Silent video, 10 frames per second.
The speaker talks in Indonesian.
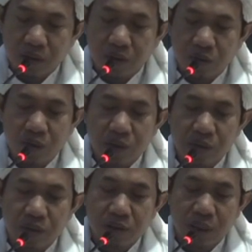
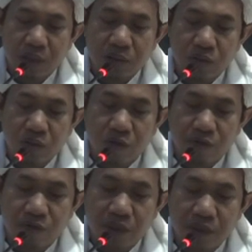was
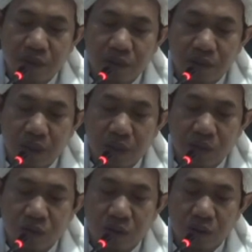wastaqtafat
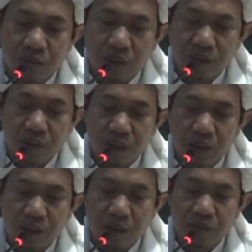ay talabat
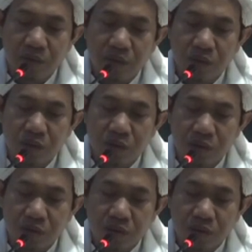dan dia menuntut